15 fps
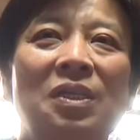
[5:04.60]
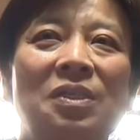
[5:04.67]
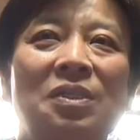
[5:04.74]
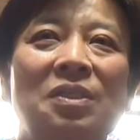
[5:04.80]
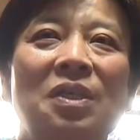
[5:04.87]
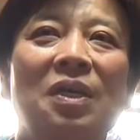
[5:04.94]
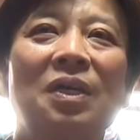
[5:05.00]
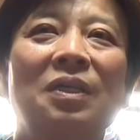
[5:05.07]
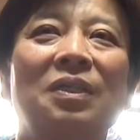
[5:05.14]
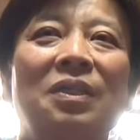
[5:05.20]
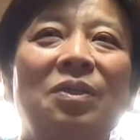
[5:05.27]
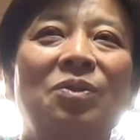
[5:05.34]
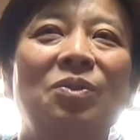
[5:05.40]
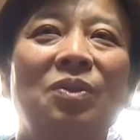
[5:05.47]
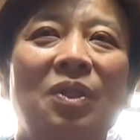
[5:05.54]
つながって
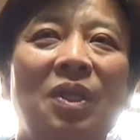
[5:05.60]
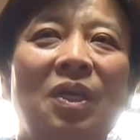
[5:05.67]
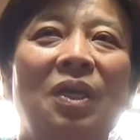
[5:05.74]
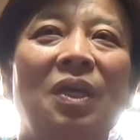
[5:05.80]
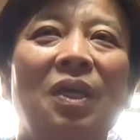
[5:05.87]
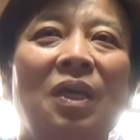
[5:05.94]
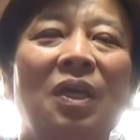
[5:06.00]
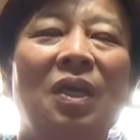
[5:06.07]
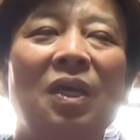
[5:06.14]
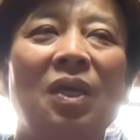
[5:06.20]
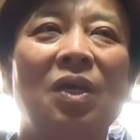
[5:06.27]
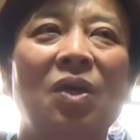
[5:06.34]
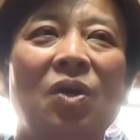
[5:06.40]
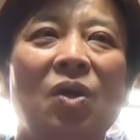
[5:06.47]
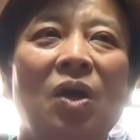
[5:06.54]
るんで
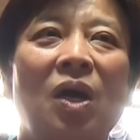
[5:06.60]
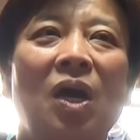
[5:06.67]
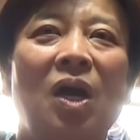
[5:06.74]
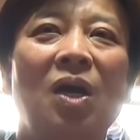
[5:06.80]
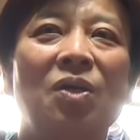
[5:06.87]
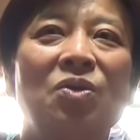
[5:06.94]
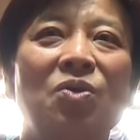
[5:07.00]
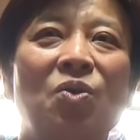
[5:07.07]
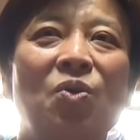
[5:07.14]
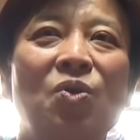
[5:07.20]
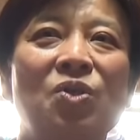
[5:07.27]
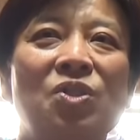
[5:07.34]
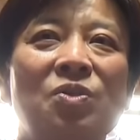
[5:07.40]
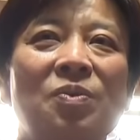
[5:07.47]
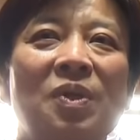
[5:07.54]
ああいう大
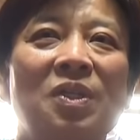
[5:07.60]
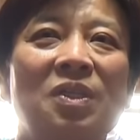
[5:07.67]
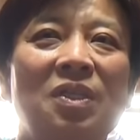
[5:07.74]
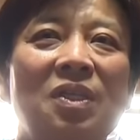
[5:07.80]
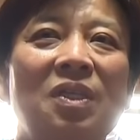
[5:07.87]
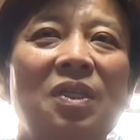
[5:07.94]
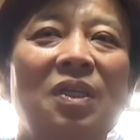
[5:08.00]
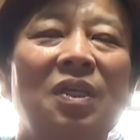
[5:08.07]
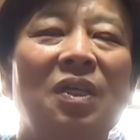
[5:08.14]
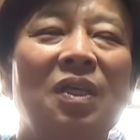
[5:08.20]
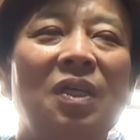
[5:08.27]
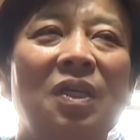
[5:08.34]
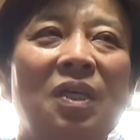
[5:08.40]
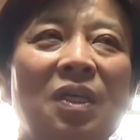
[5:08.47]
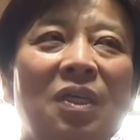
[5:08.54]
一番に
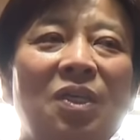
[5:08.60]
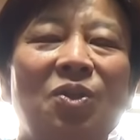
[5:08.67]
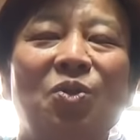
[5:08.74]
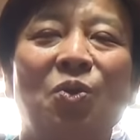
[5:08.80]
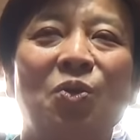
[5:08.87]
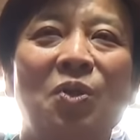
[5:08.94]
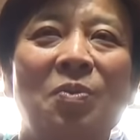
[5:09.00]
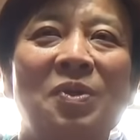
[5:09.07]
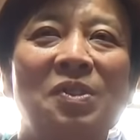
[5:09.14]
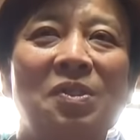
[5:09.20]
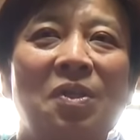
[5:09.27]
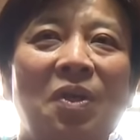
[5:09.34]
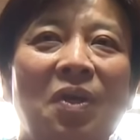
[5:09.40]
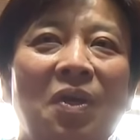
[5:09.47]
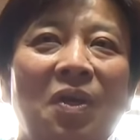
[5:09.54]
いいとこ出ま
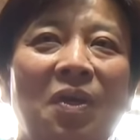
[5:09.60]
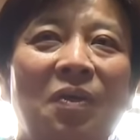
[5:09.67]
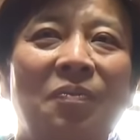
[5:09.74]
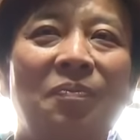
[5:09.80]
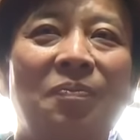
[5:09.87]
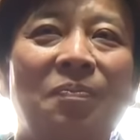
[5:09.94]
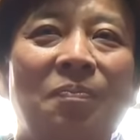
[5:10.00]
すね。